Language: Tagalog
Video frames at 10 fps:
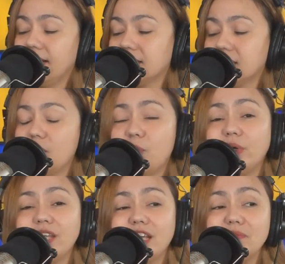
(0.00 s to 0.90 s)
Kasi the more
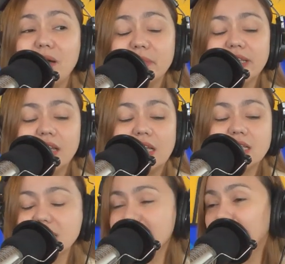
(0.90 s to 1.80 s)
na nagmamadali ka
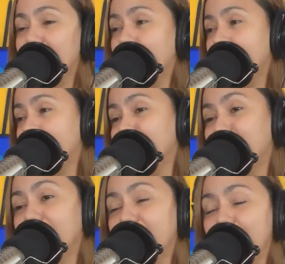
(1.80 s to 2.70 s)
sa isang bagay, the
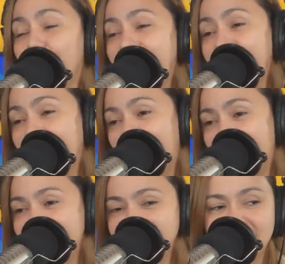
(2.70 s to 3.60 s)
more na pwede
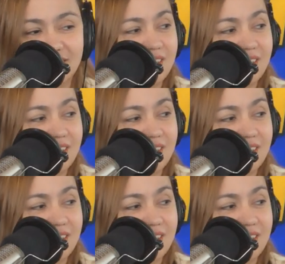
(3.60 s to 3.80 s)
kang